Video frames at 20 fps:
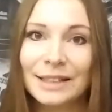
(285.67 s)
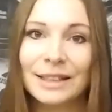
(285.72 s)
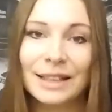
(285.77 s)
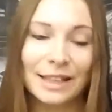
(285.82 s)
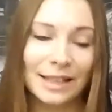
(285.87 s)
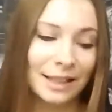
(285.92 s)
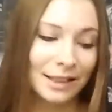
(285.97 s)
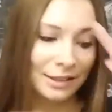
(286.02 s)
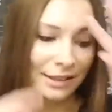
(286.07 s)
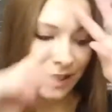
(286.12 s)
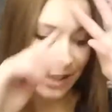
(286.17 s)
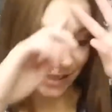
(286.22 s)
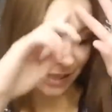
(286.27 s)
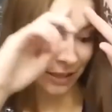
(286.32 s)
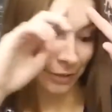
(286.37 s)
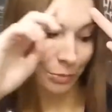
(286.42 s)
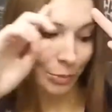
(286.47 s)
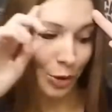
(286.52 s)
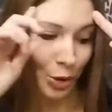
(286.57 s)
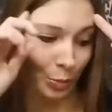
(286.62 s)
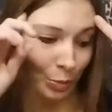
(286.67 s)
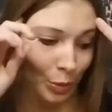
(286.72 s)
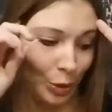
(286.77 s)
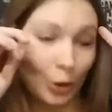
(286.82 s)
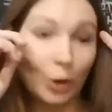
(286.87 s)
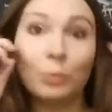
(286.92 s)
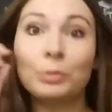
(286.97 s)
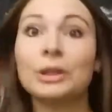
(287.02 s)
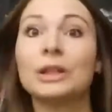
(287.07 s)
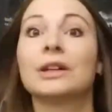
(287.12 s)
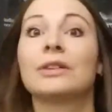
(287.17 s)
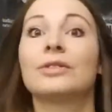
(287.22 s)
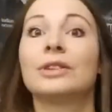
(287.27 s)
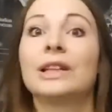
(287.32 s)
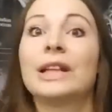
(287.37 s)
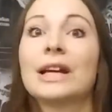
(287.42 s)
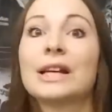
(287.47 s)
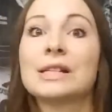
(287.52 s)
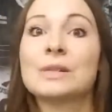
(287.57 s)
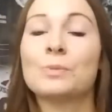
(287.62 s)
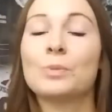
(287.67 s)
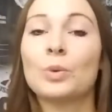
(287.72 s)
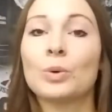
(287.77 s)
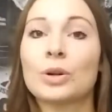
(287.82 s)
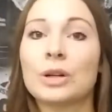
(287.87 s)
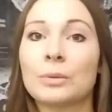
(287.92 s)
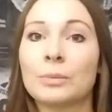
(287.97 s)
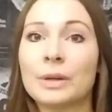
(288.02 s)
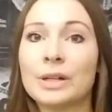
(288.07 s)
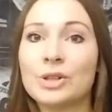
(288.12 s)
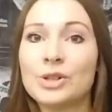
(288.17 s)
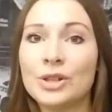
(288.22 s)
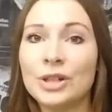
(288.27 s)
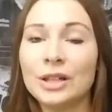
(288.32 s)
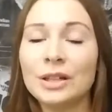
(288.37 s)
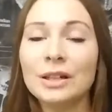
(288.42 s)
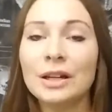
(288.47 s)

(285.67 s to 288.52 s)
таких классных мочеприемников для сбора мочи.